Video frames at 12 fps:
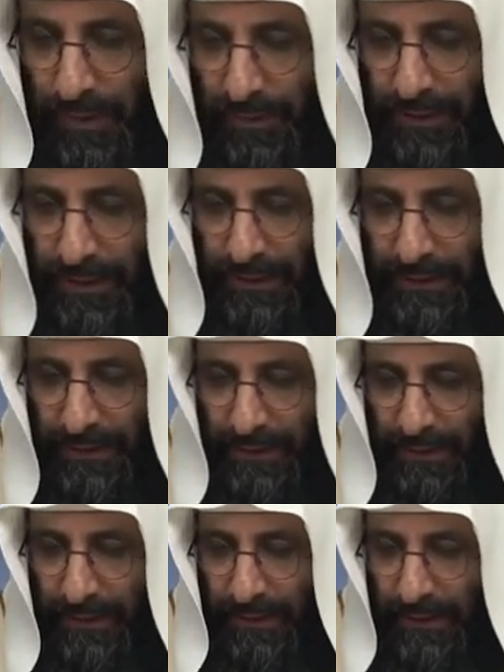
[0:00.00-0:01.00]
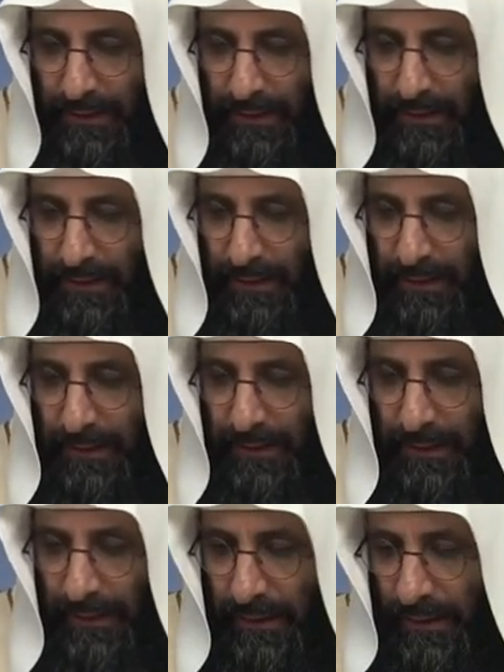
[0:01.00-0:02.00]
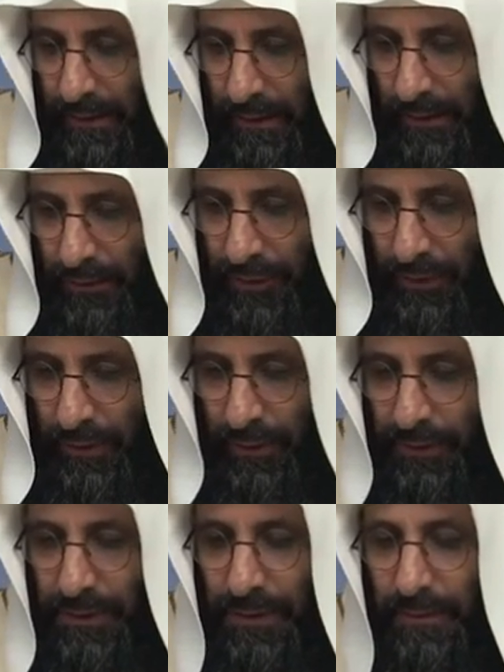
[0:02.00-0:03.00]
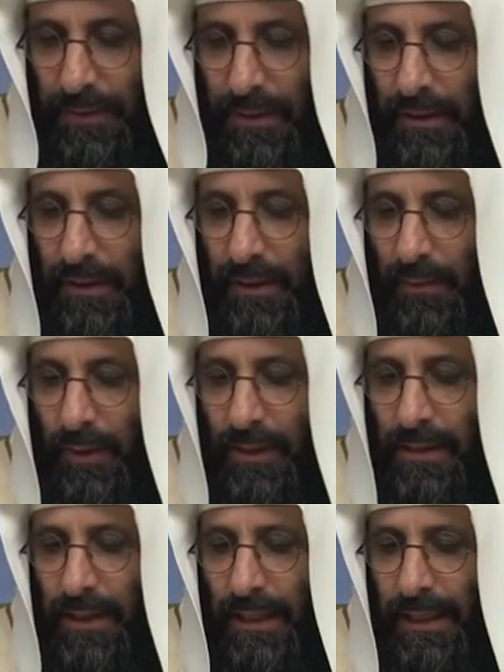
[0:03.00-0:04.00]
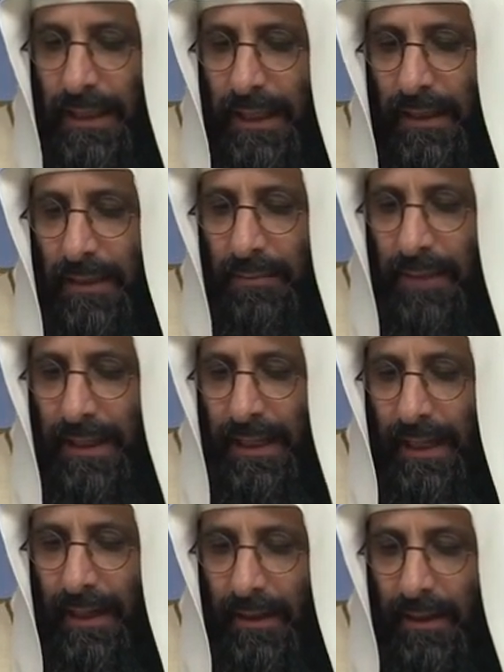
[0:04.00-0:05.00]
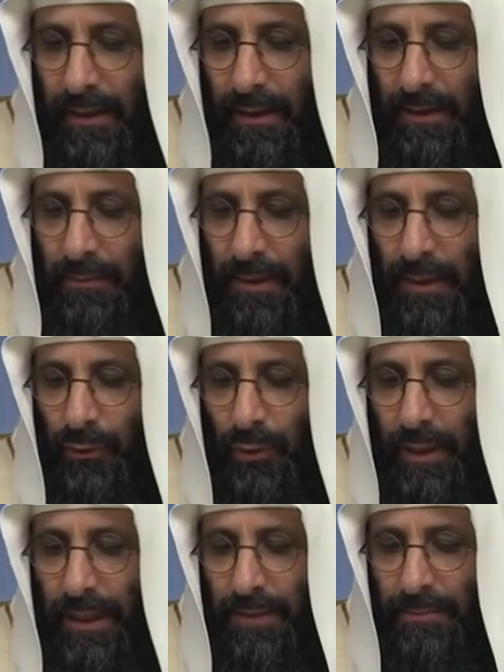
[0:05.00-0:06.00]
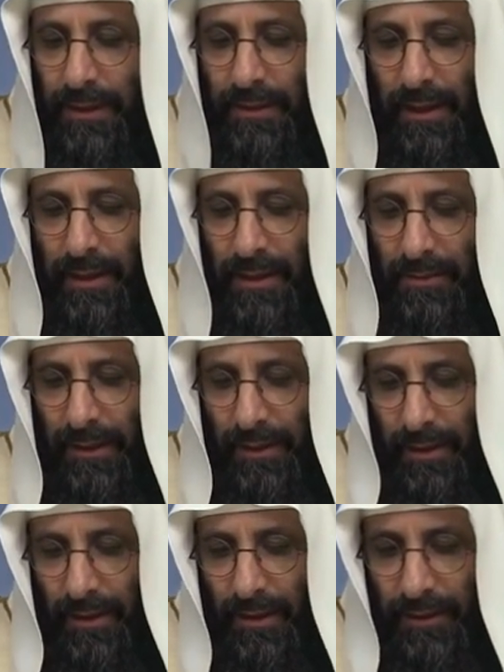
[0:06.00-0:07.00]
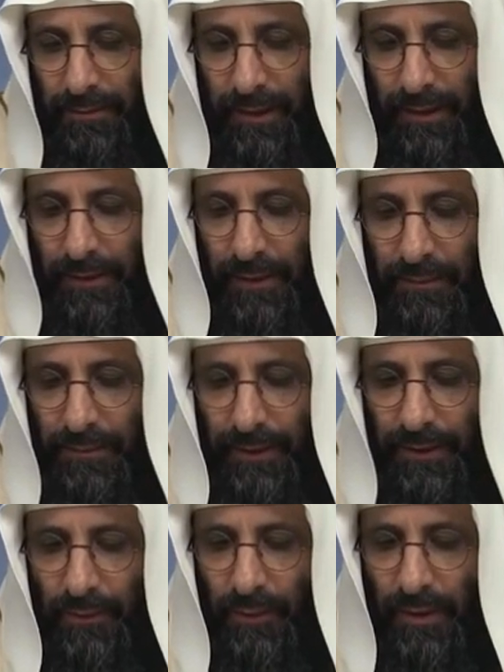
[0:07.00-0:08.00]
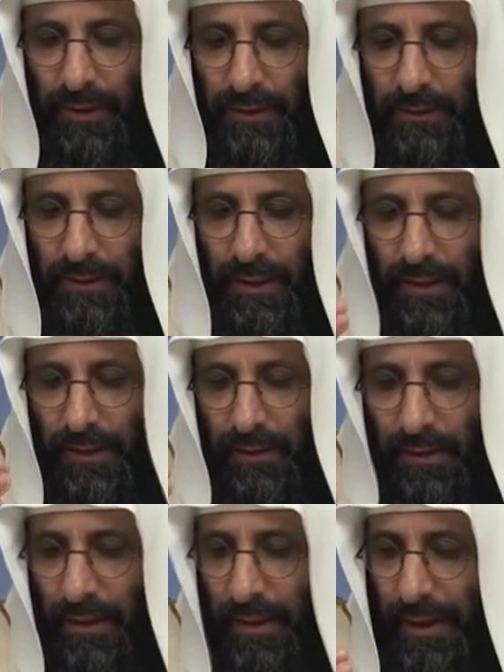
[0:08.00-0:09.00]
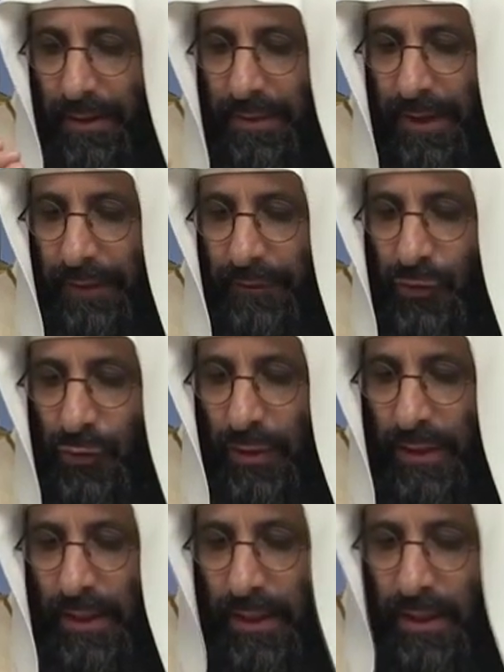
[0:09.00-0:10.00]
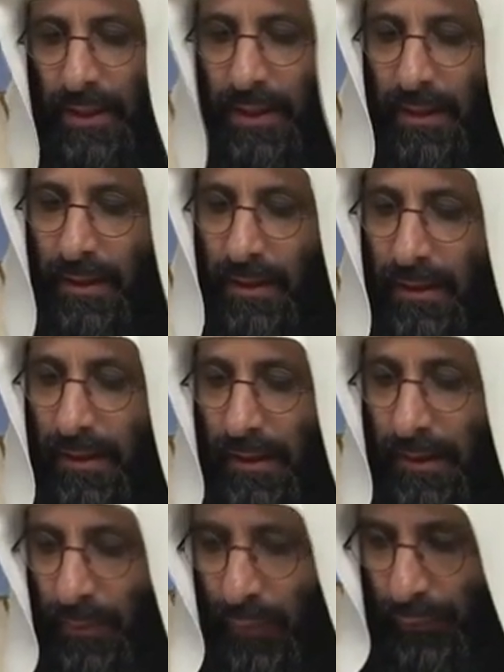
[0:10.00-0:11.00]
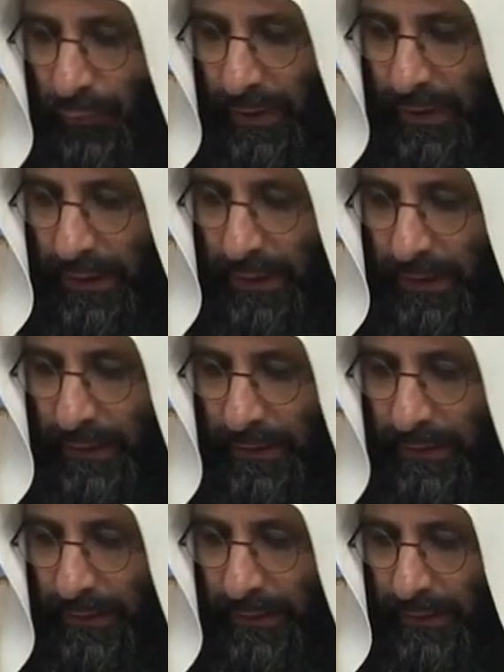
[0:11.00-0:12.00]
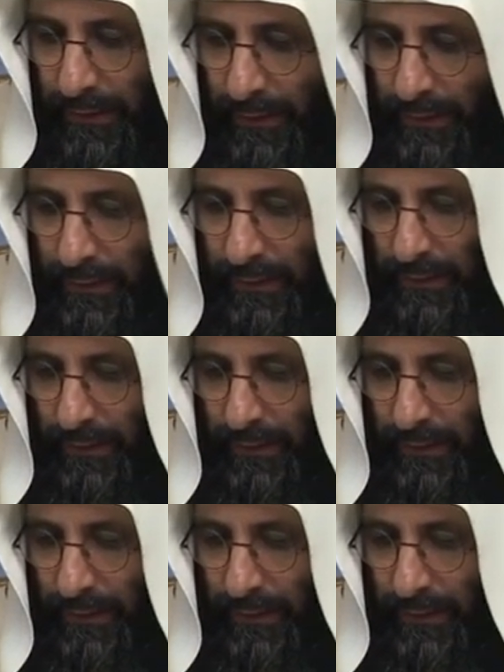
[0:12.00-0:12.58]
جيد آه، من الشيطان الرجيم ولذلك منع بعض الأئمة تركيب القراءات بعضها ببعض وخطأ القارئ بها في السنة قال أبو فلان آه،